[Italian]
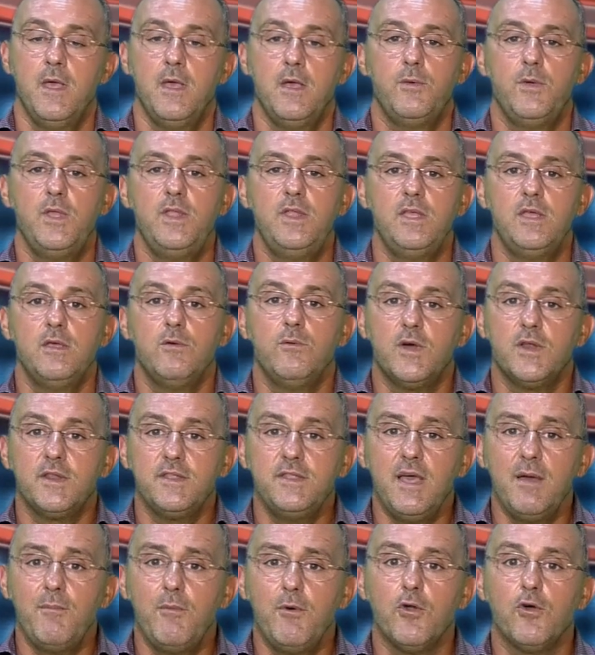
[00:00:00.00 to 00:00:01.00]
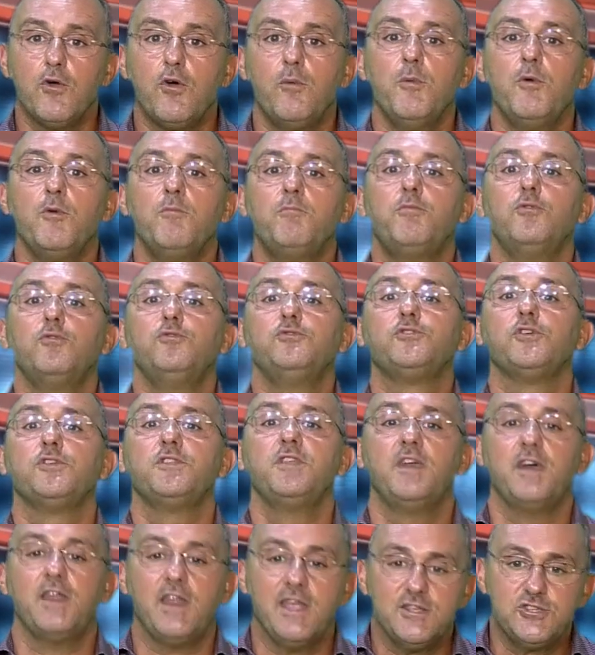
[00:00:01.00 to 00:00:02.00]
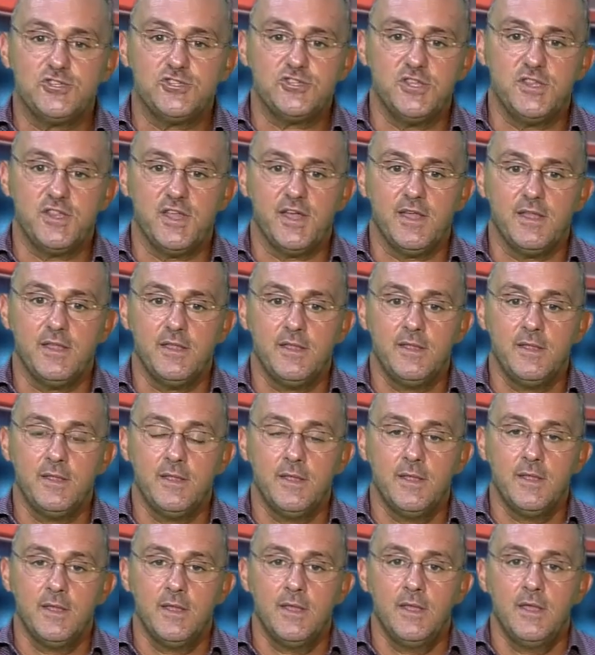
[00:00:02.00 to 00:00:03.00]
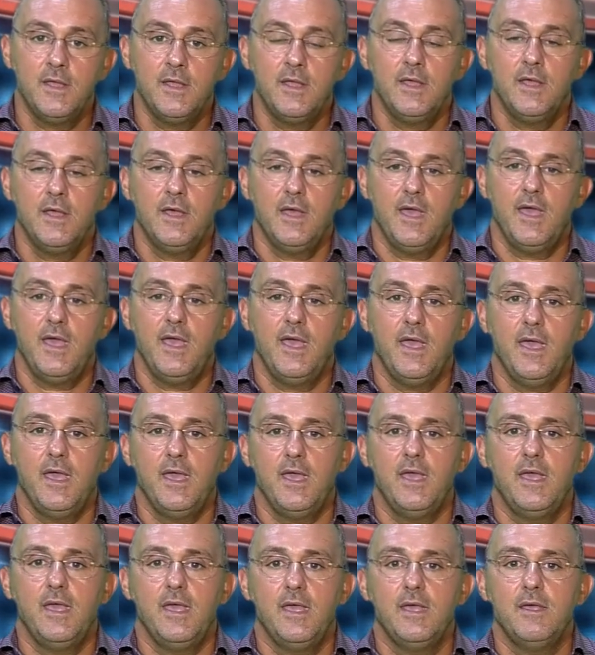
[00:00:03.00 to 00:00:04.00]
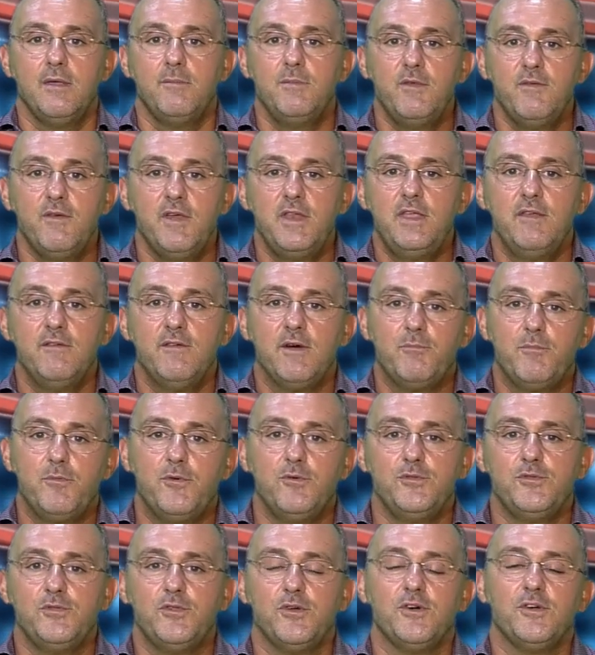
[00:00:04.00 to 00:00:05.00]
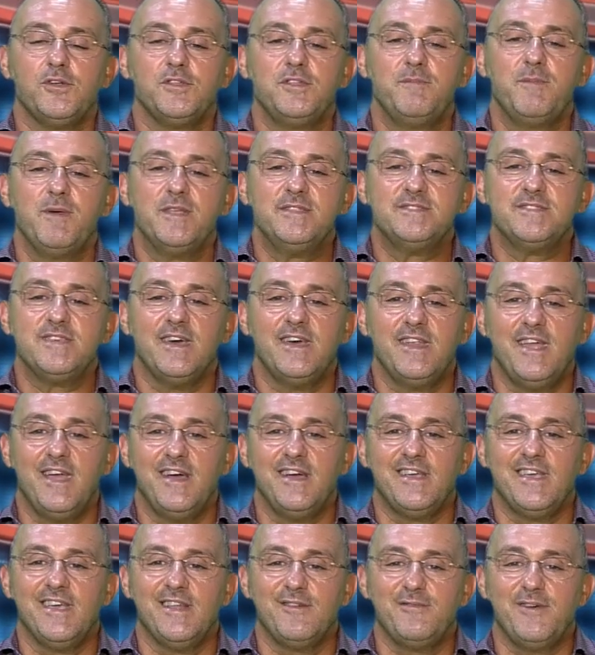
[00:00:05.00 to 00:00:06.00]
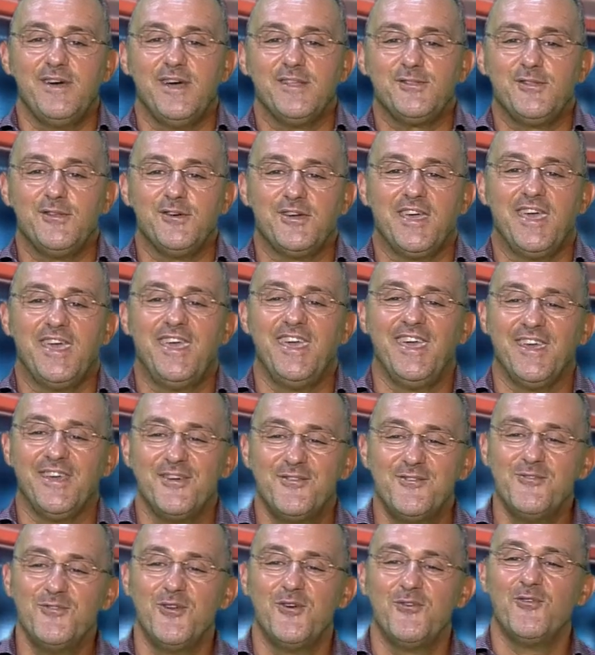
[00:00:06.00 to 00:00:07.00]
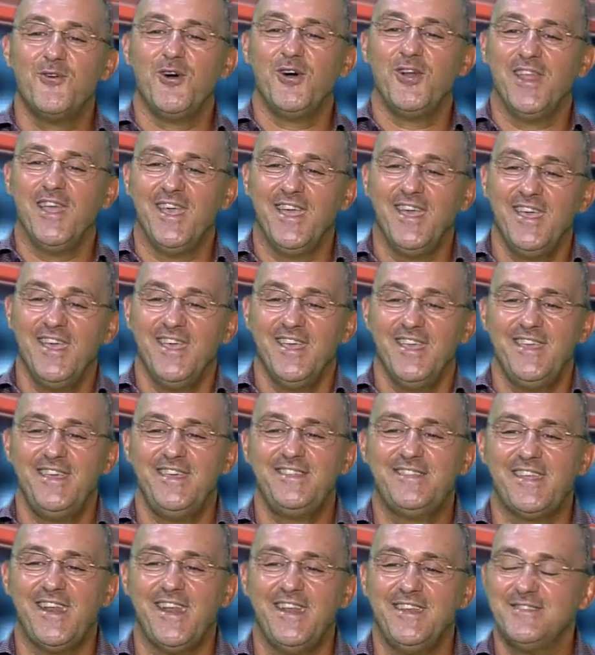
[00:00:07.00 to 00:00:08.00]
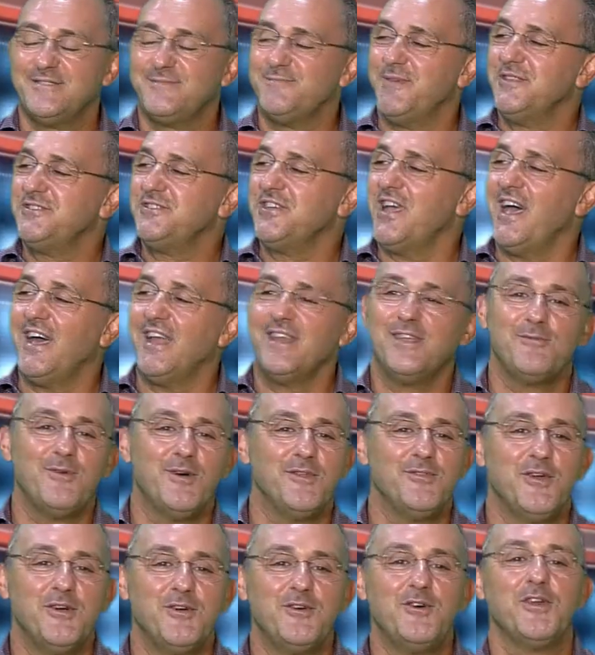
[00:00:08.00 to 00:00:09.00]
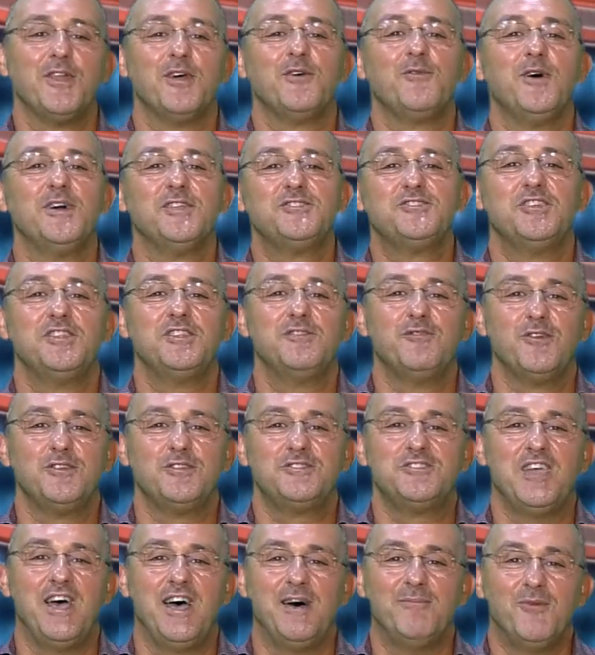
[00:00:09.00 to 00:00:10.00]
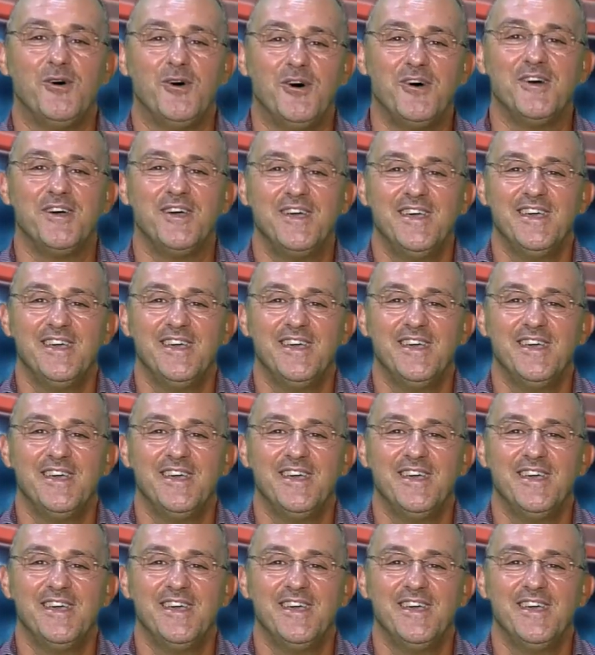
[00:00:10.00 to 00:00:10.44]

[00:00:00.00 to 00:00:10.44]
Quindi guardiamolo come un punto di crescita, e, e mi veniva appunto di pensare anche al fatto che uno vuole i treni speciali quando ancora qua ci rivolgiamo